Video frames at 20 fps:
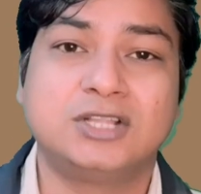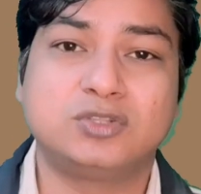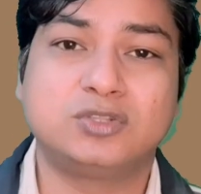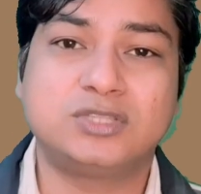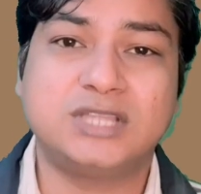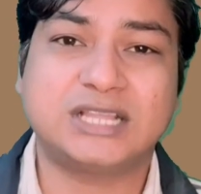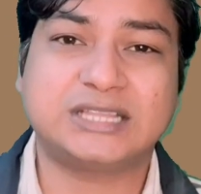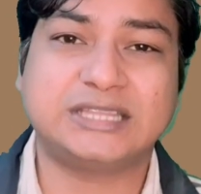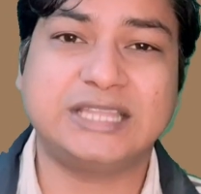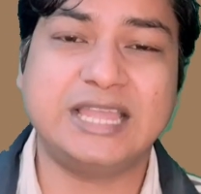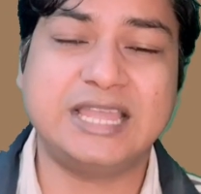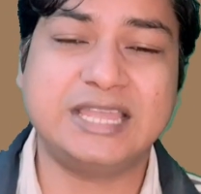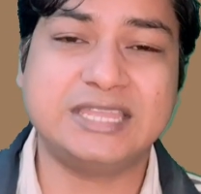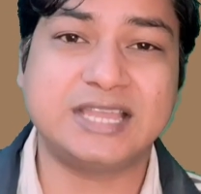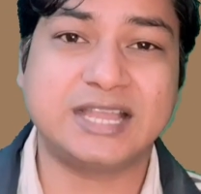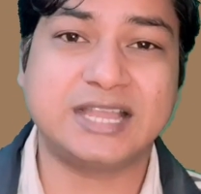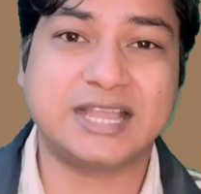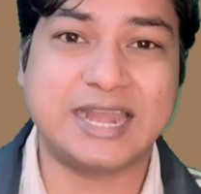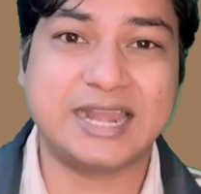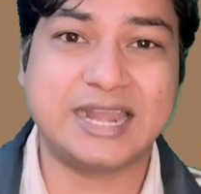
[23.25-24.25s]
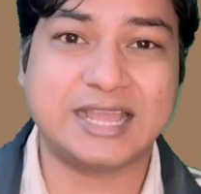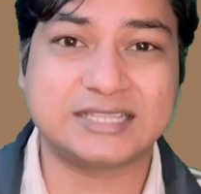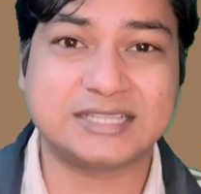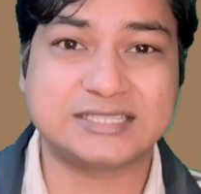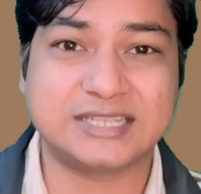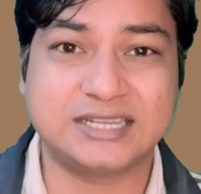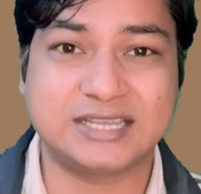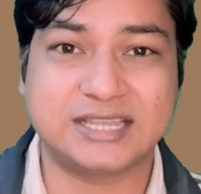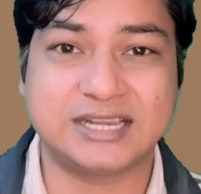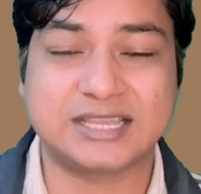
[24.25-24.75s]
तो देखते हैं यह गाना
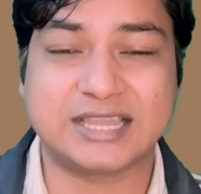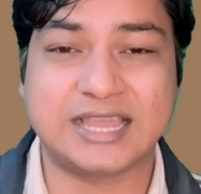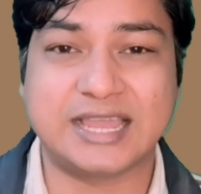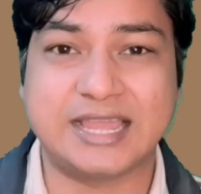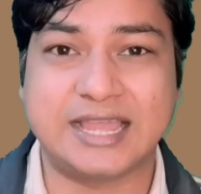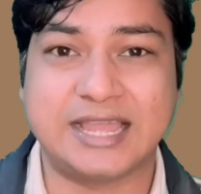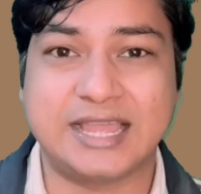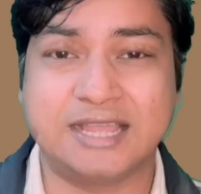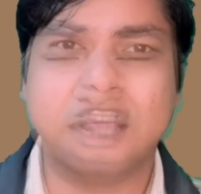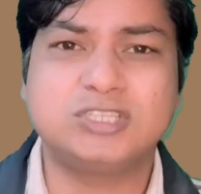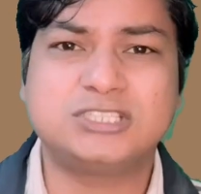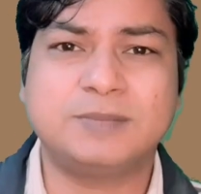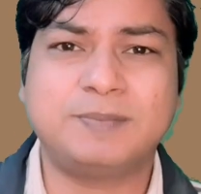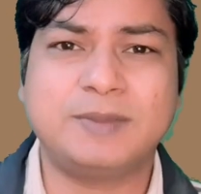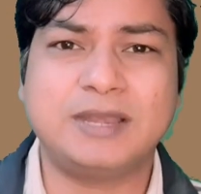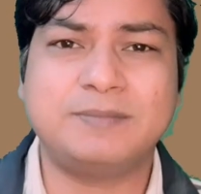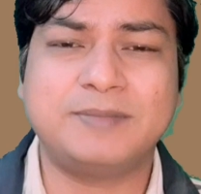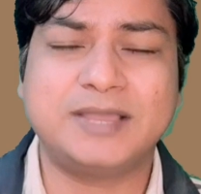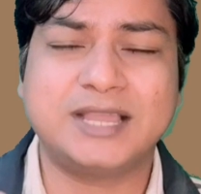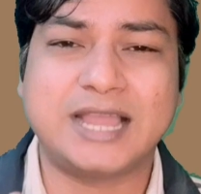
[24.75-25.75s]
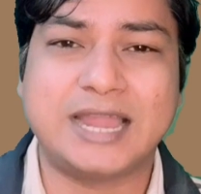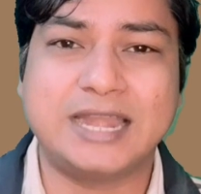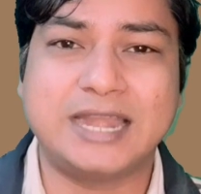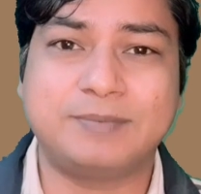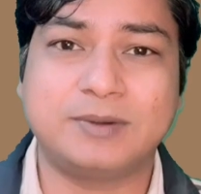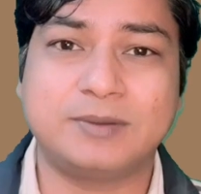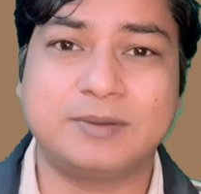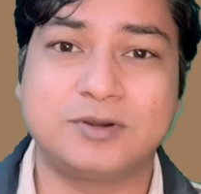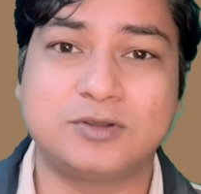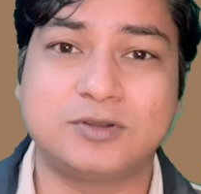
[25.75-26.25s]
कैसा निकल के आया है इससे पहले मैं
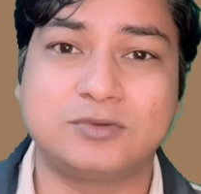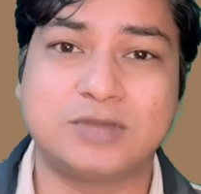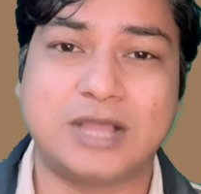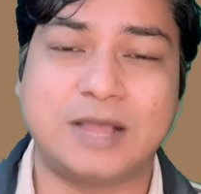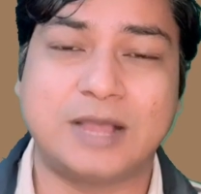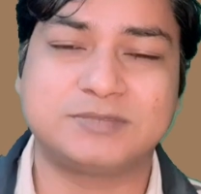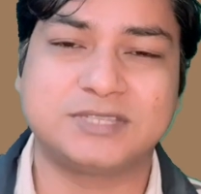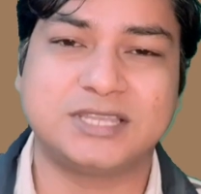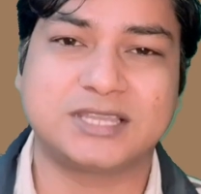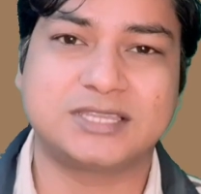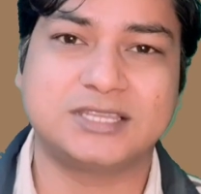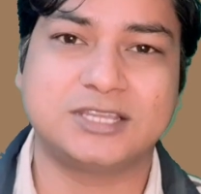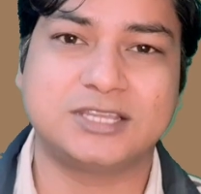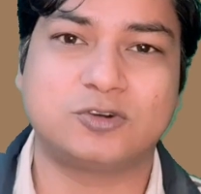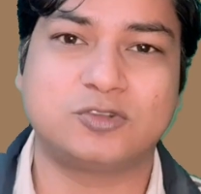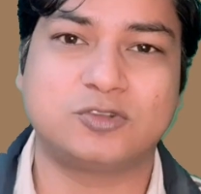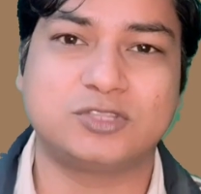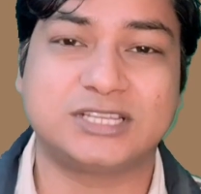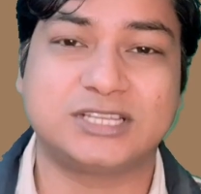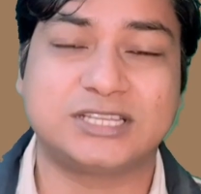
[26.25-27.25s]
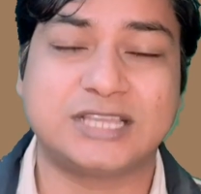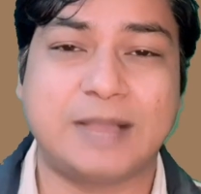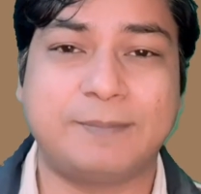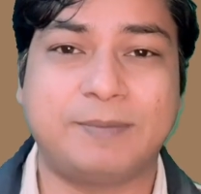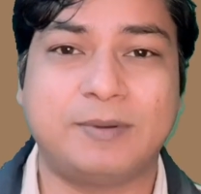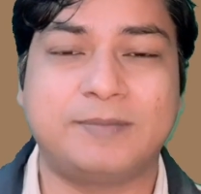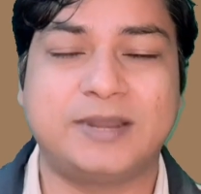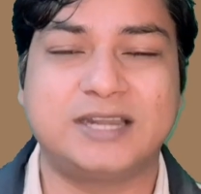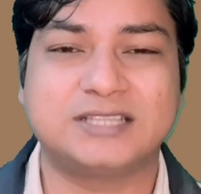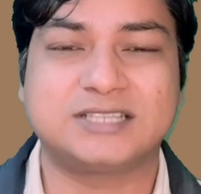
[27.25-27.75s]
गाने पर बढ़ूँ आपसे एक ही अनुरोध है कि
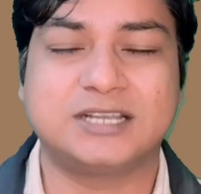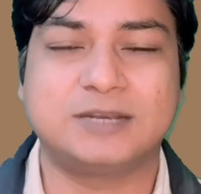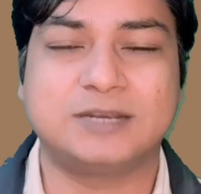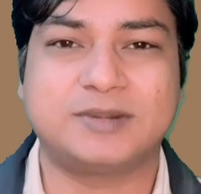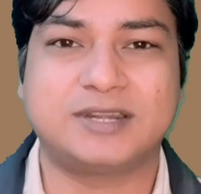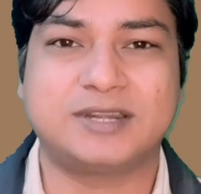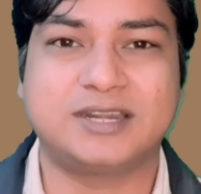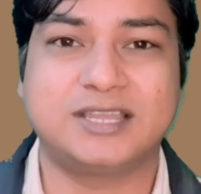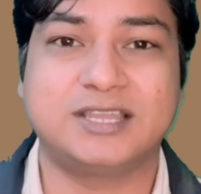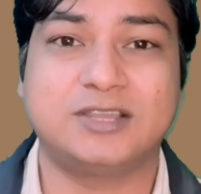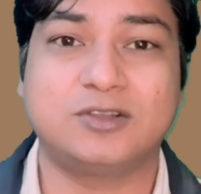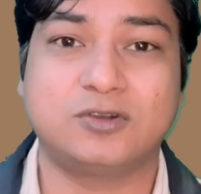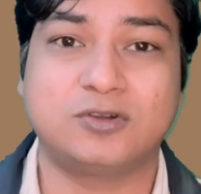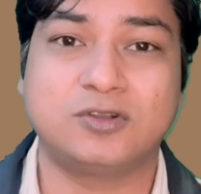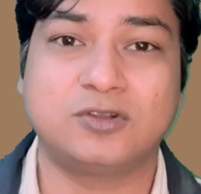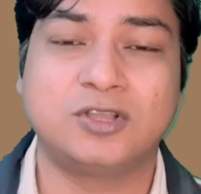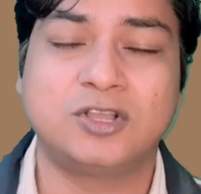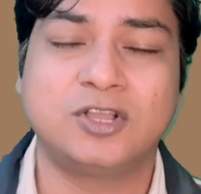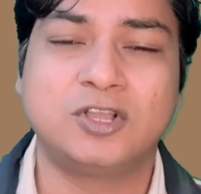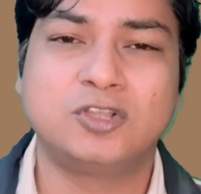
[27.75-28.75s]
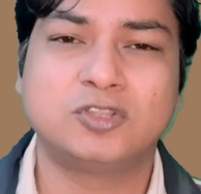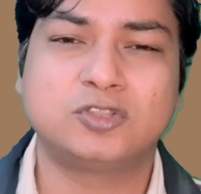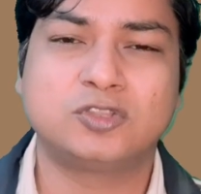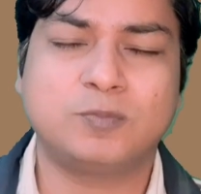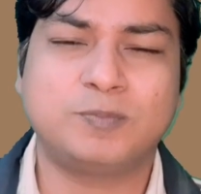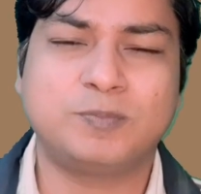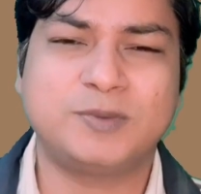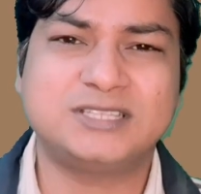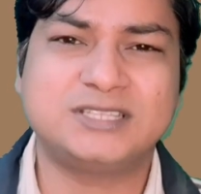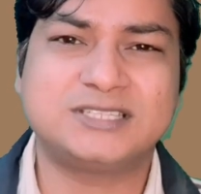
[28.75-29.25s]
आप हमारे चैनल पर नए हो
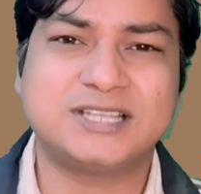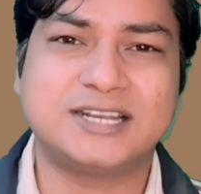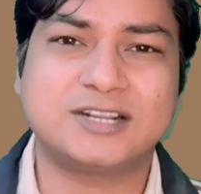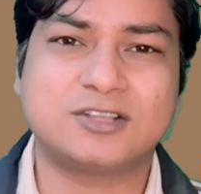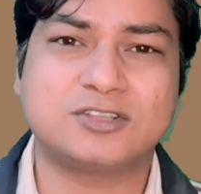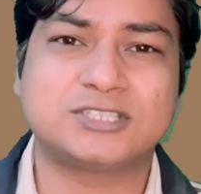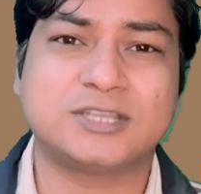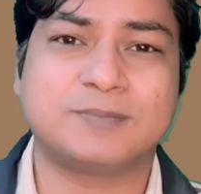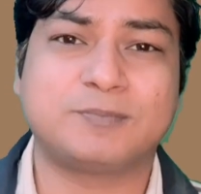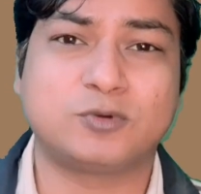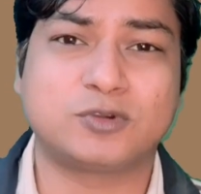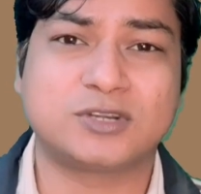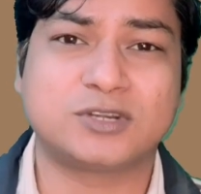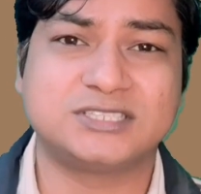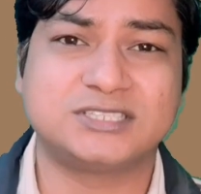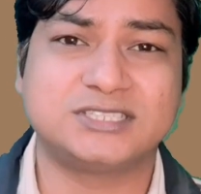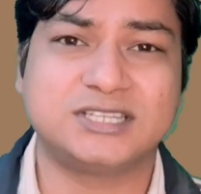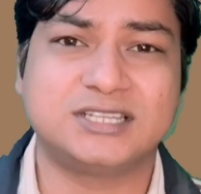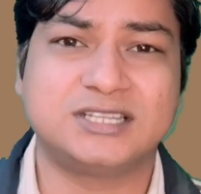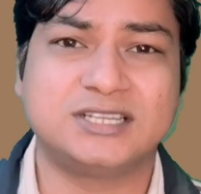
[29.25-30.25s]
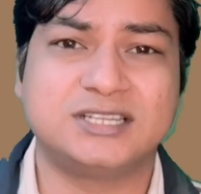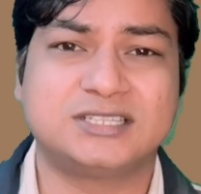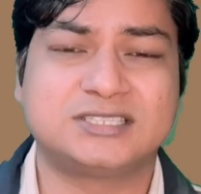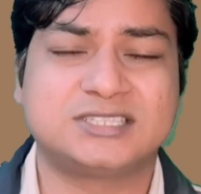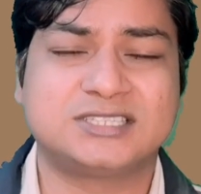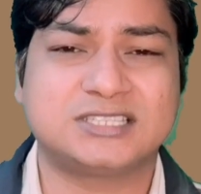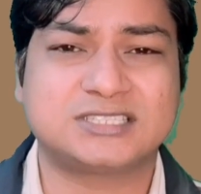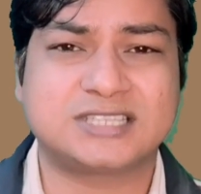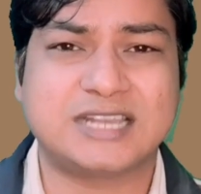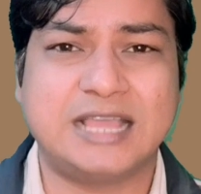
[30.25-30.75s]
तो प्लीज़ चैनल को सपोर्ट कीजिए
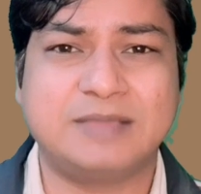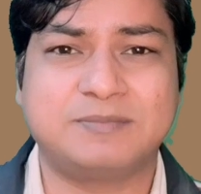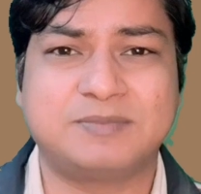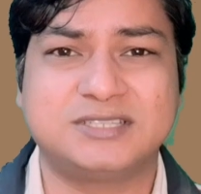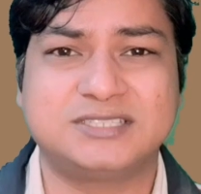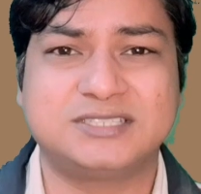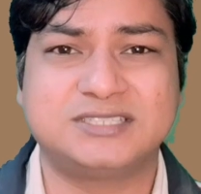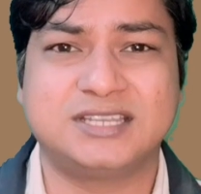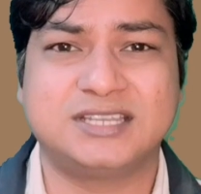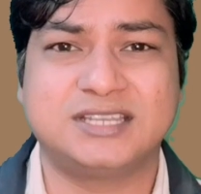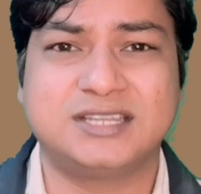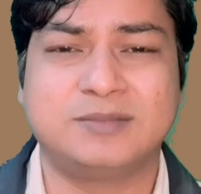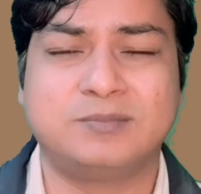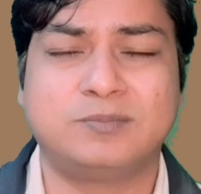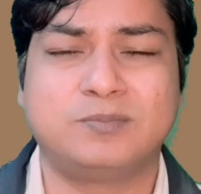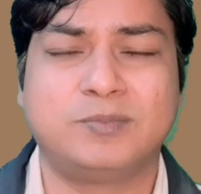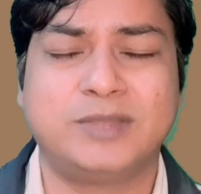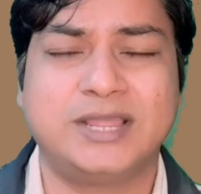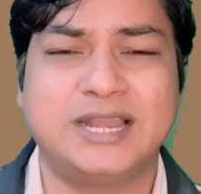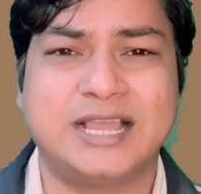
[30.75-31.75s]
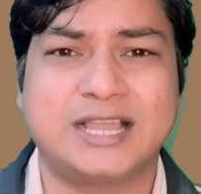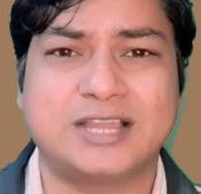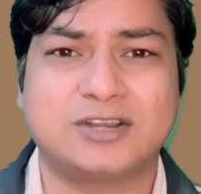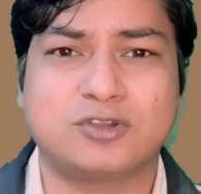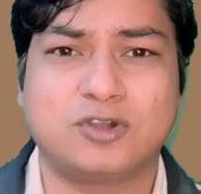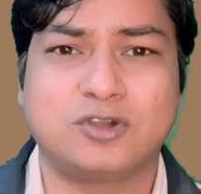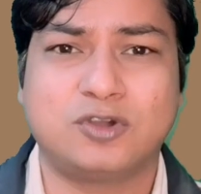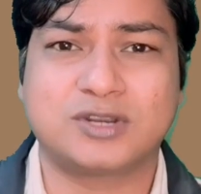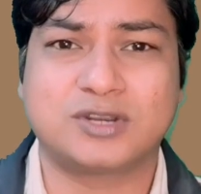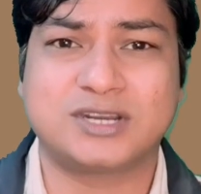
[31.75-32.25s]
सब्सक्राइब कीजिए बेल
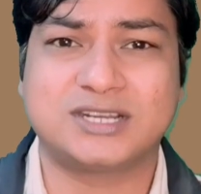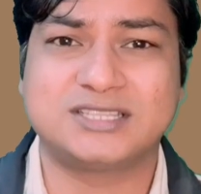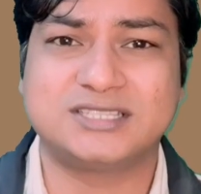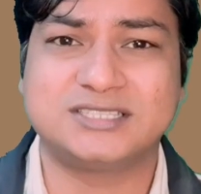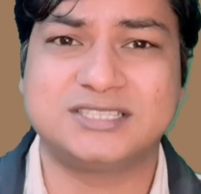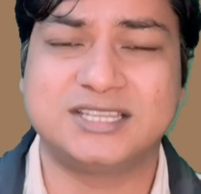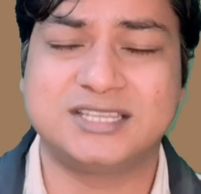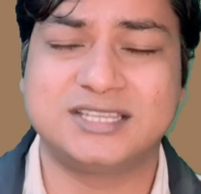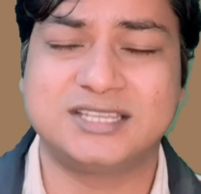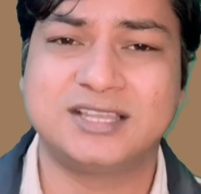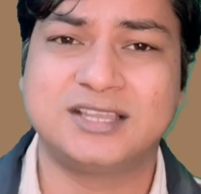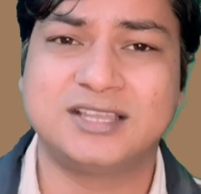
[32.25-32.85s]
आइकन को ऑन कर दीजिए